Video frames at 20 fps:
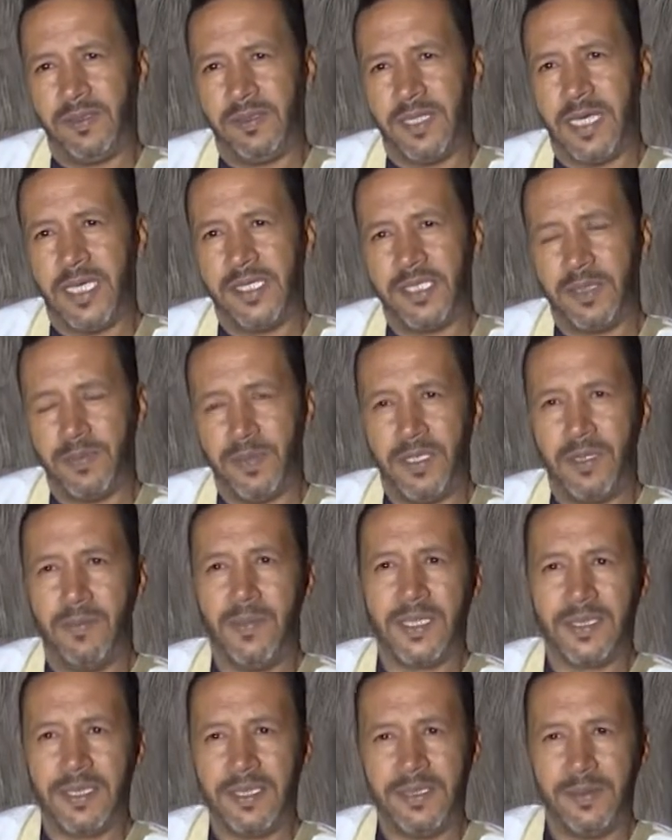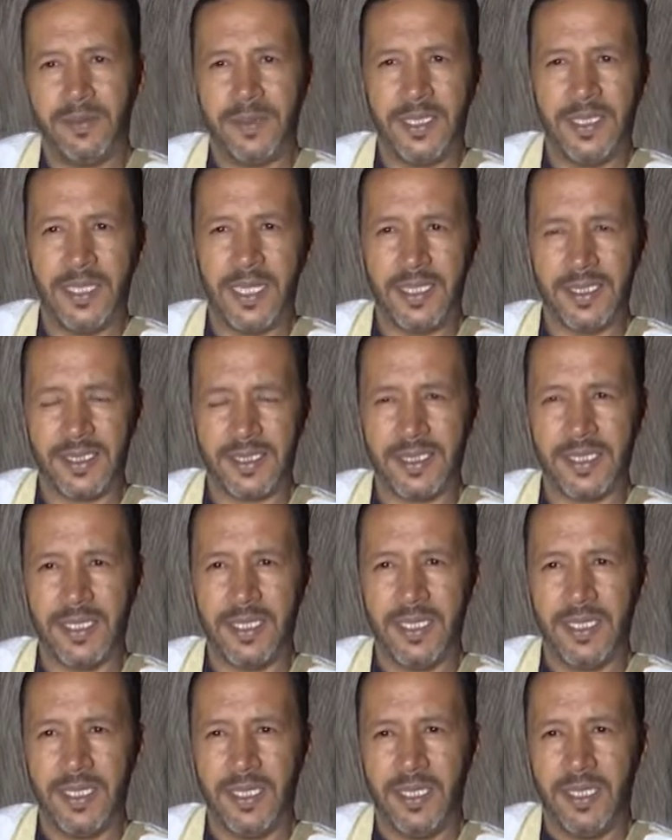حسب النمط اللي تبغي الناس
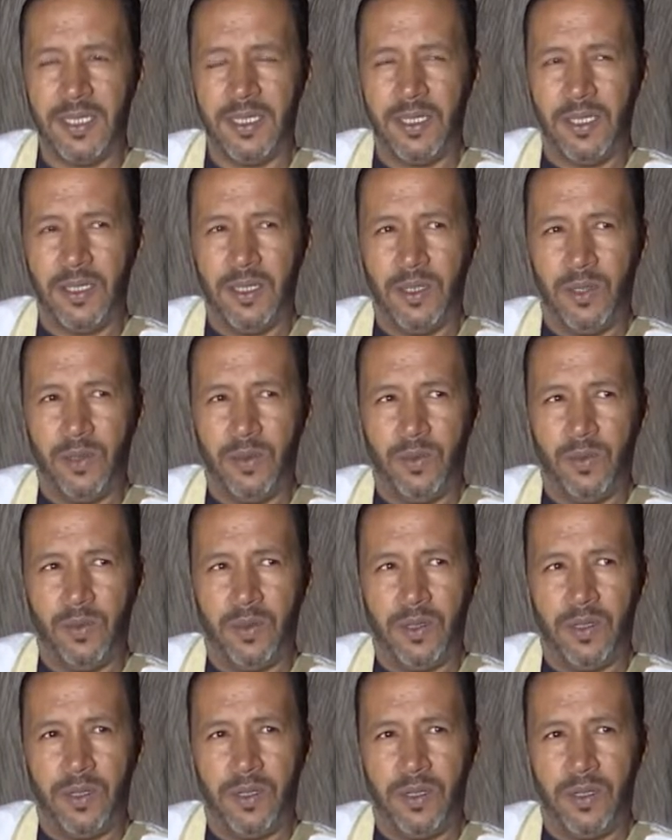و...